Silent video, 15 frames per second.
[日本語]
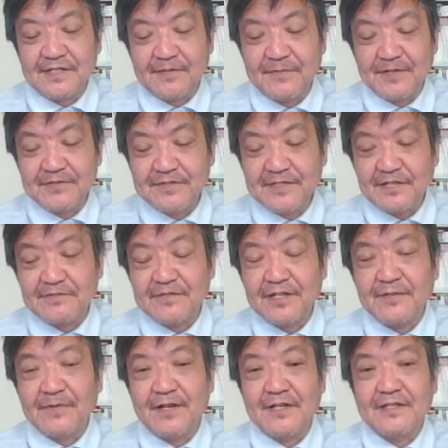が巡ってく
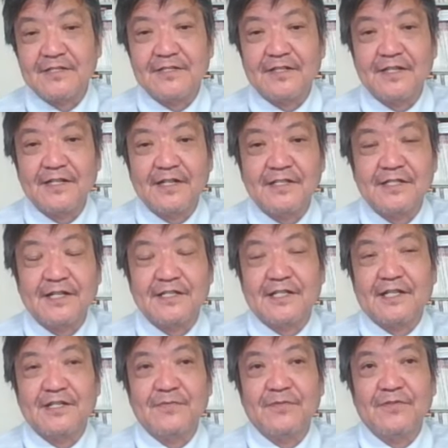ればですね東
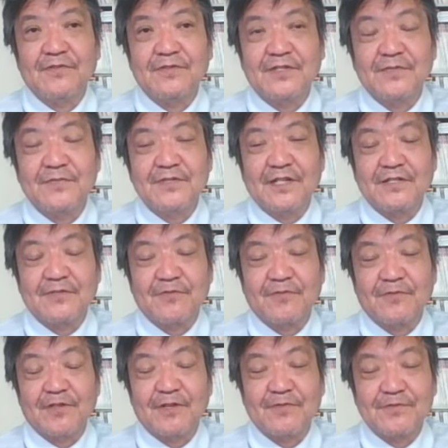アジアにも自分たちの
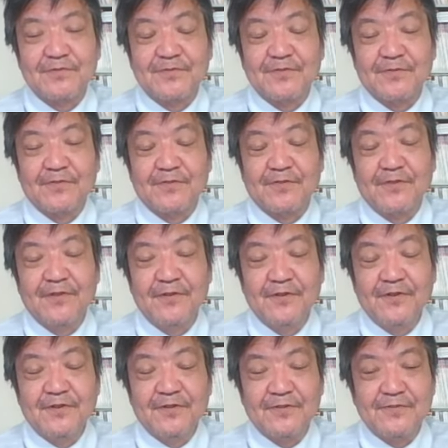拠点を作ろうと。
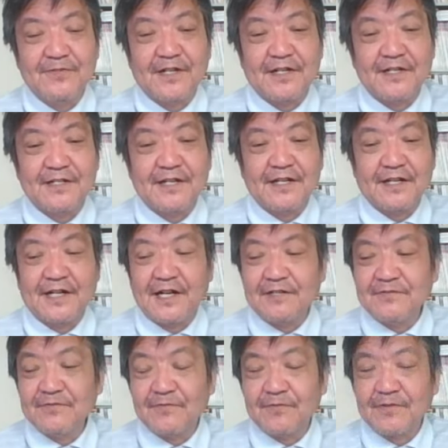いう考えがあ
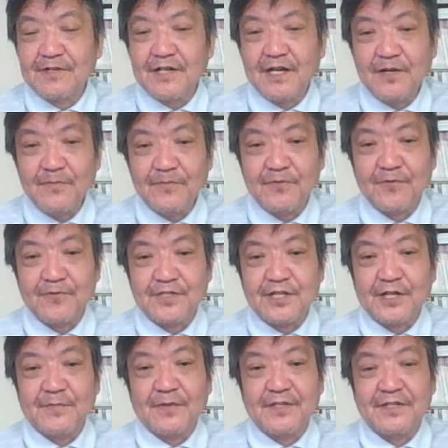るのかもし
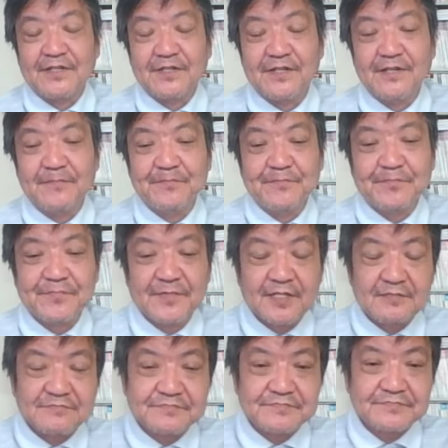れませんね。
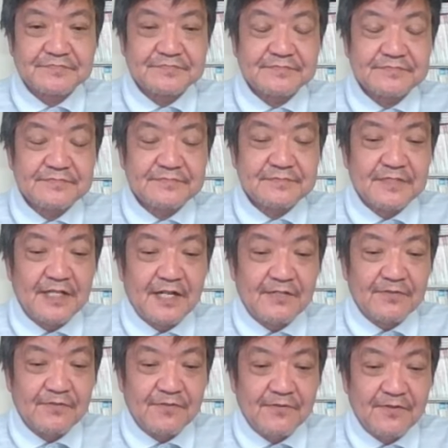あ
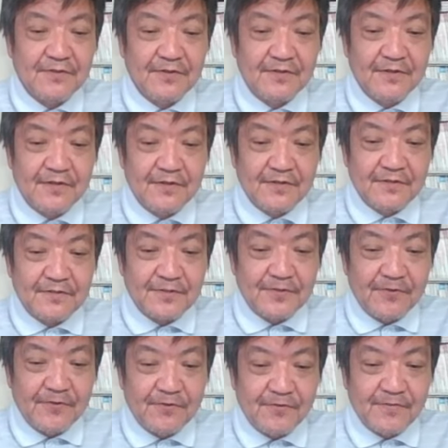の
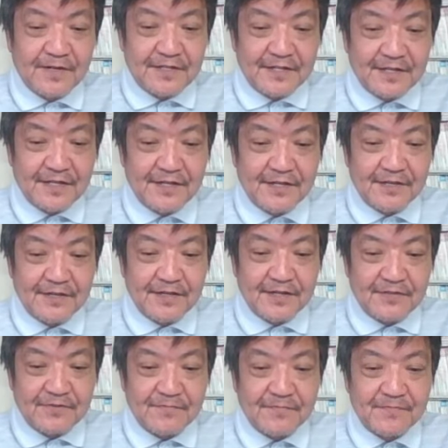日本はねあ
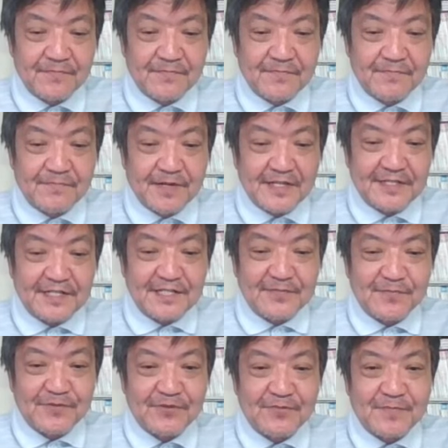の間違って
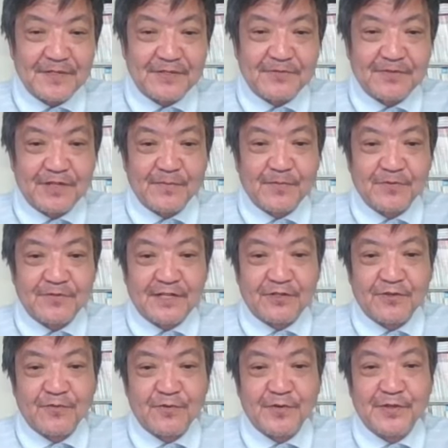もヨーロッパに拠点を持とうなん
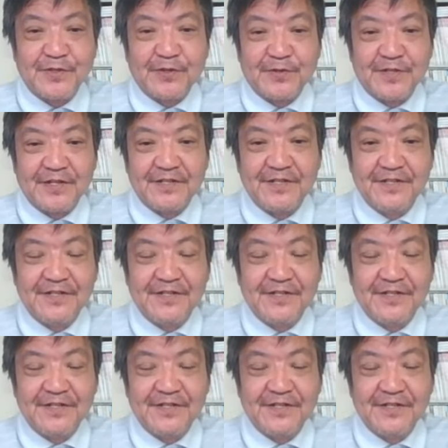て思いませんよね。